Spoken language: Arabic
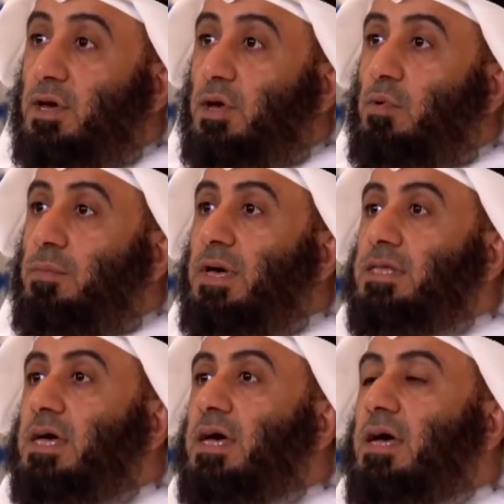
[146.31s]

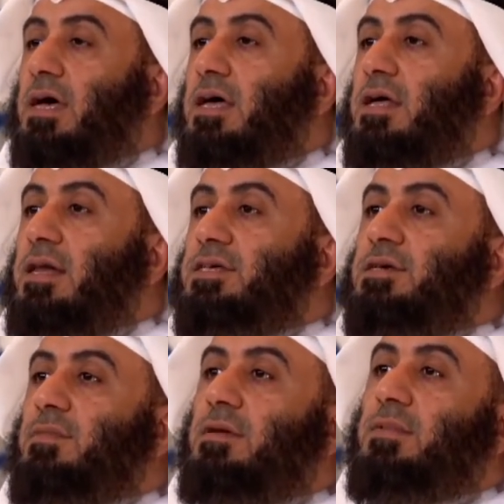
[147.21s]
وبعدها
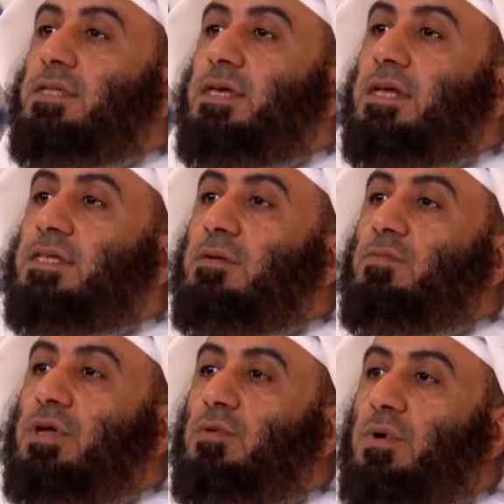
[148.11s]
لزم المدينه
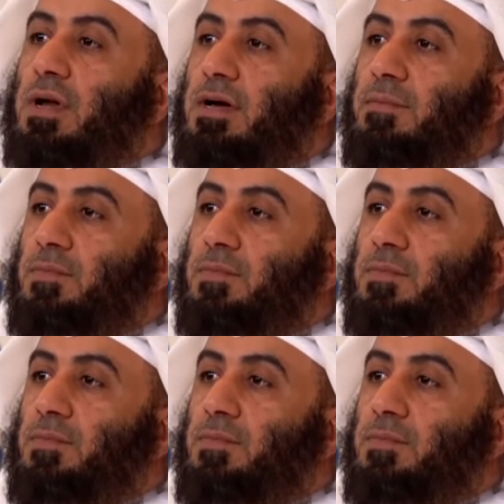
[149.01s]
المنوره